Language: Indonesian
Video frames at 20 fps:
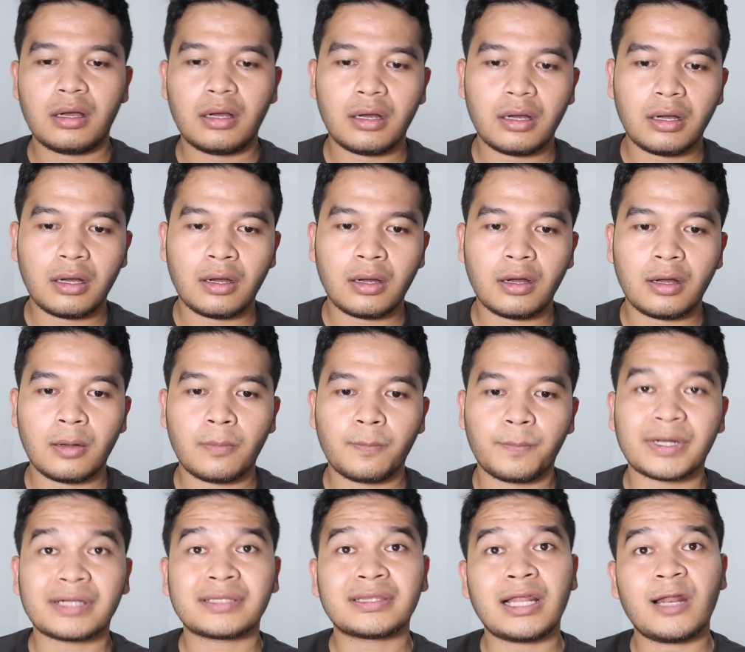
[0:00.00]
uh,
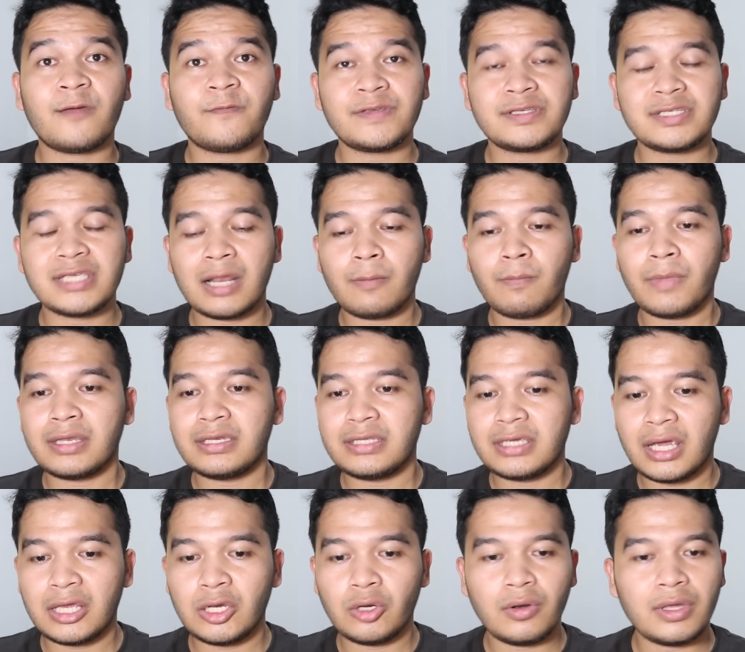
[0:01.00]
pertelevisian
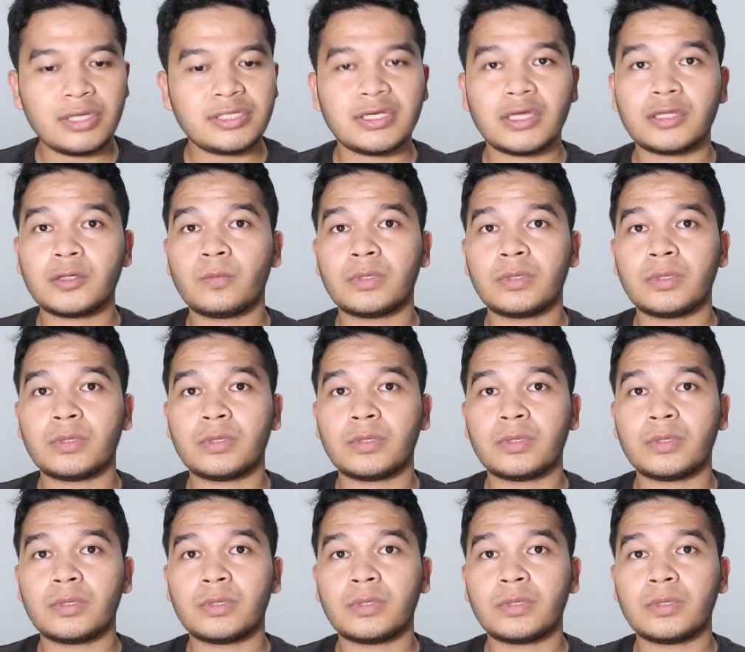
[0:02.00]
media Indonesia,